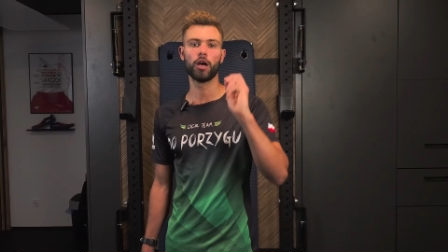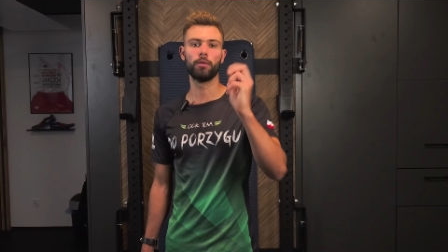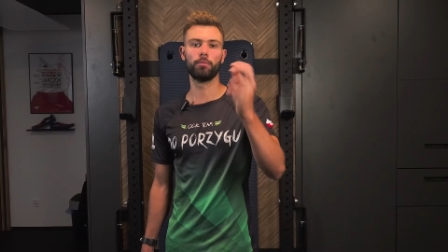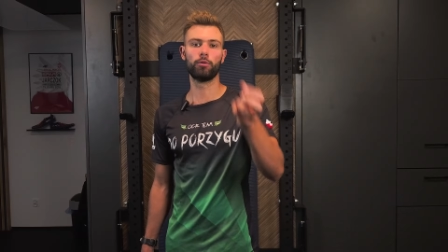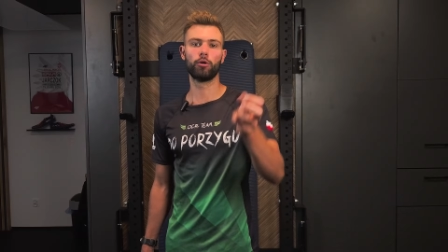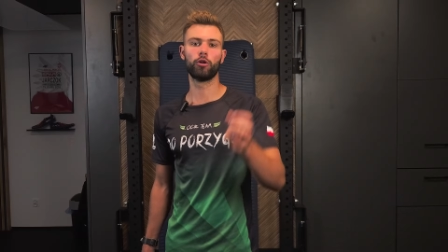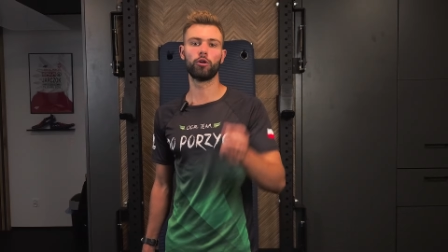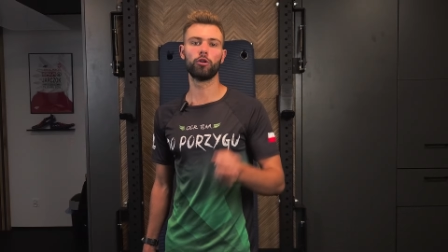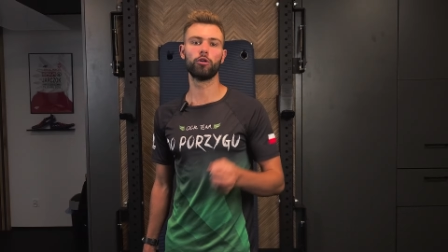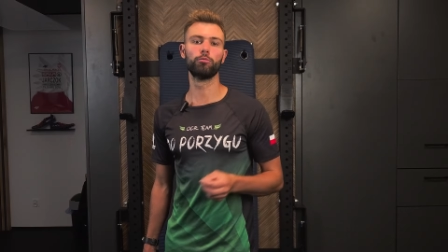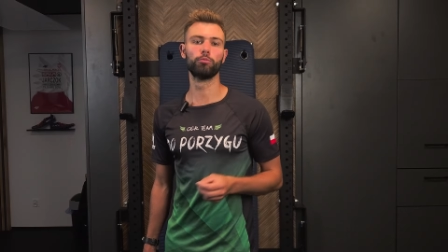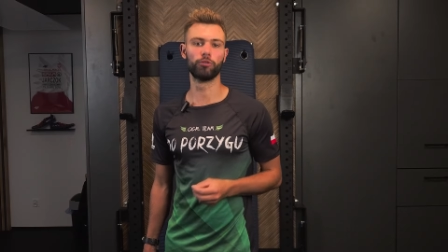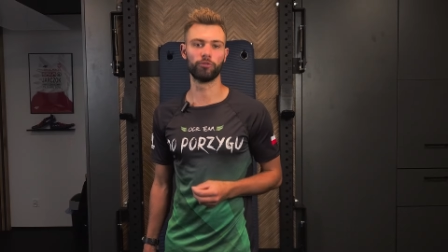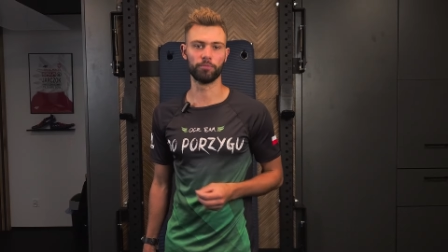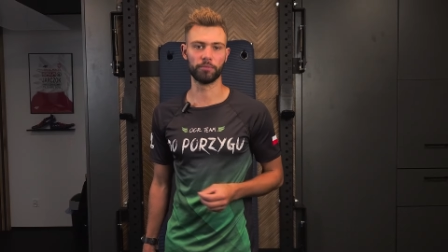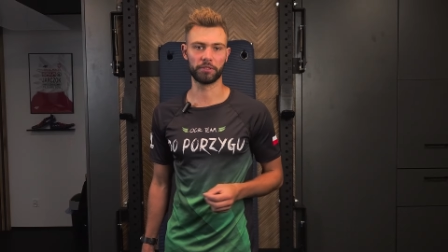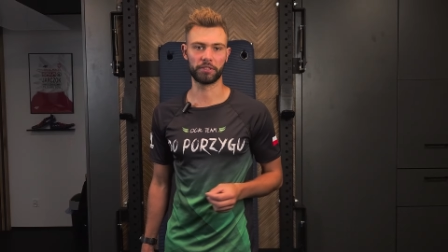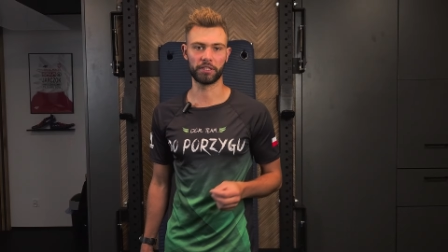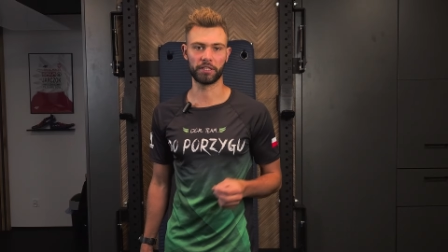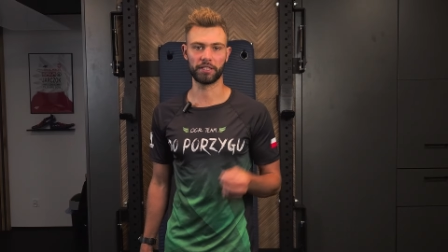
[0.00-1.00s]
Bo
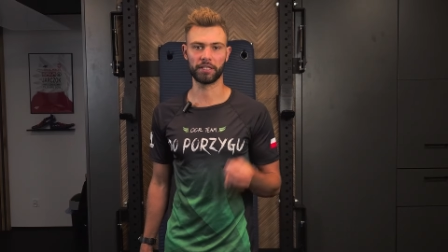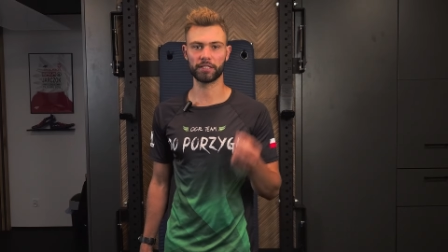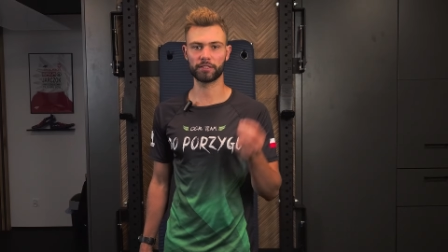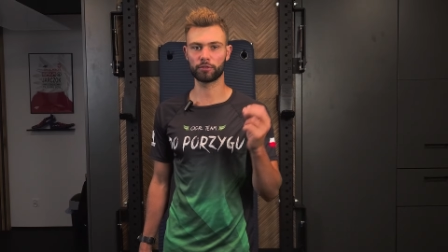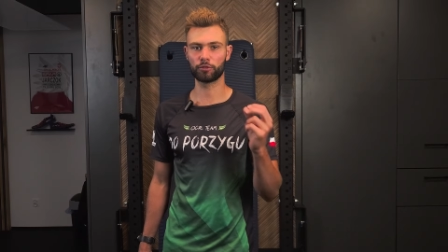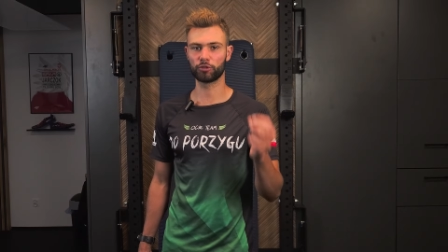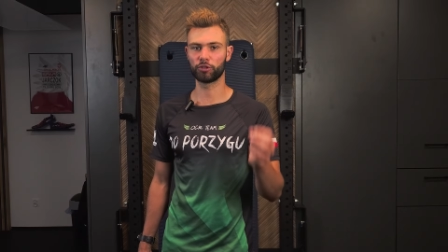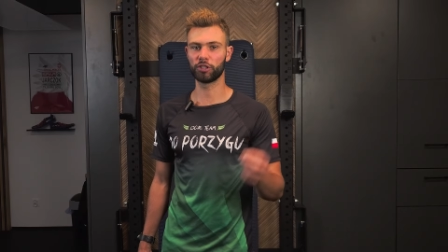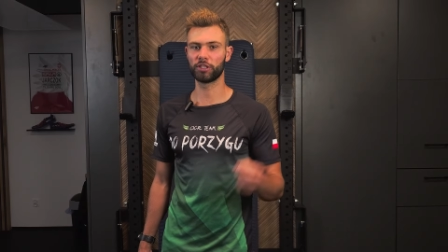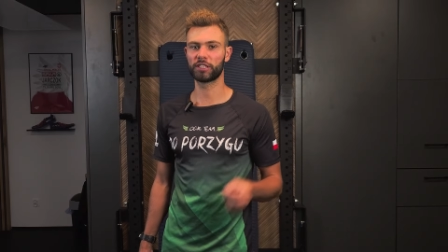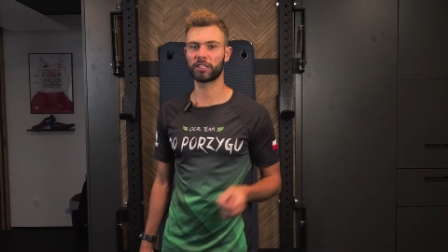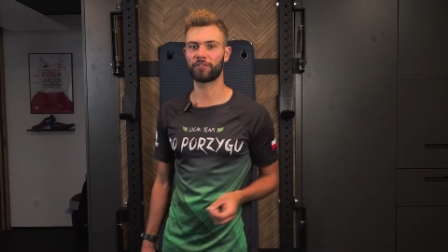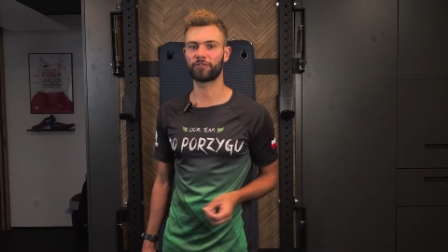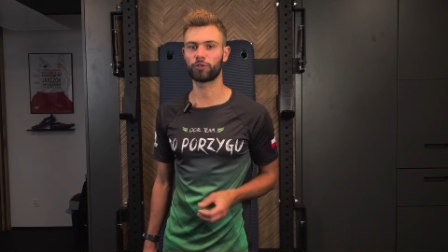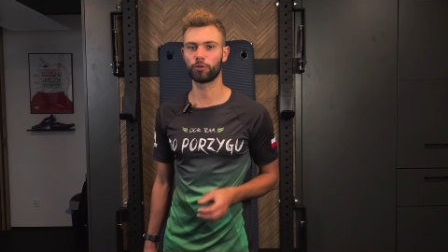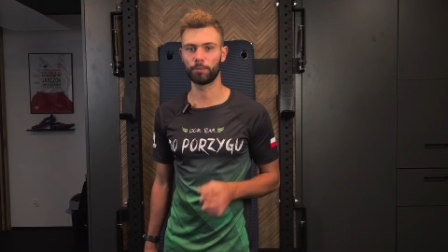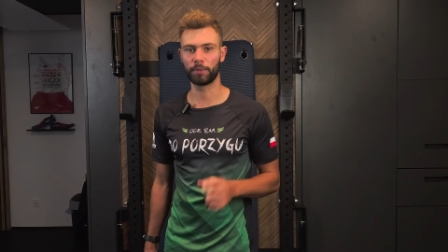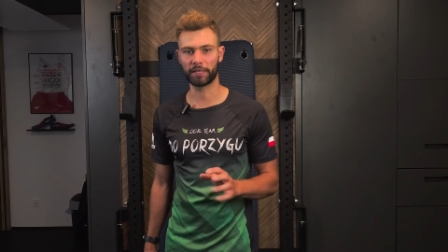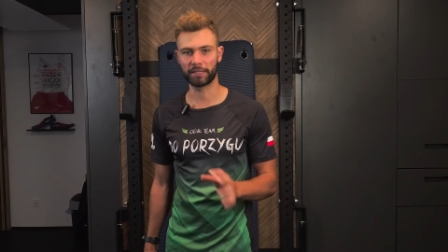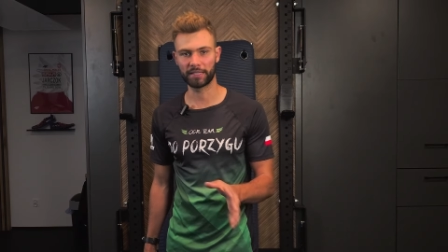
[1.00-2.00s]
umówmy się, jest różnica
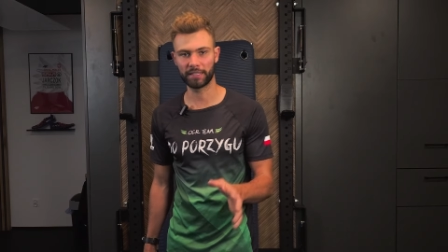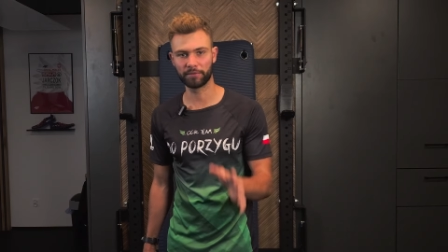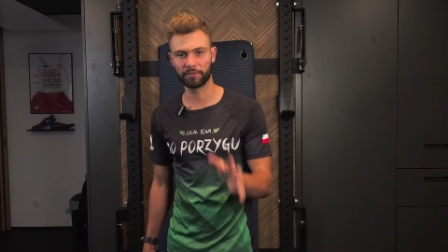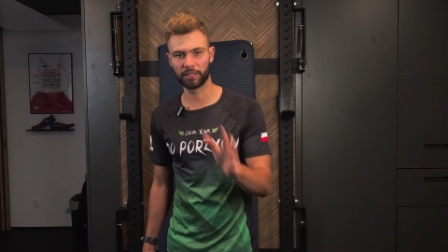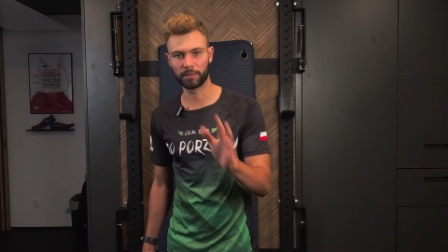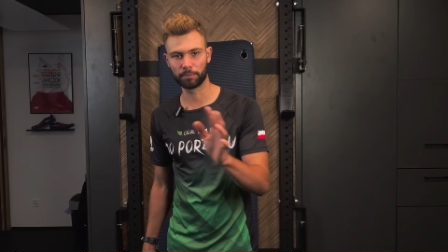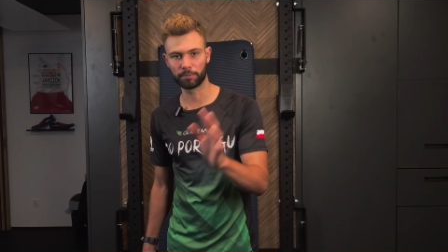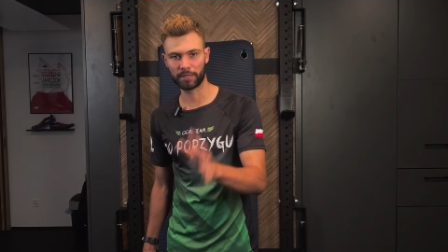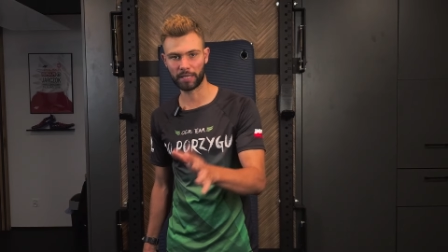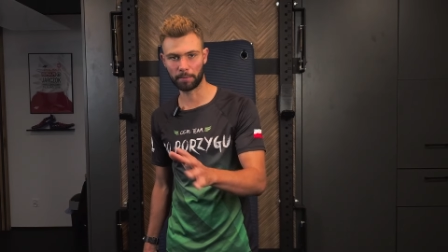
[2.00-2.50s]
w subiektywnym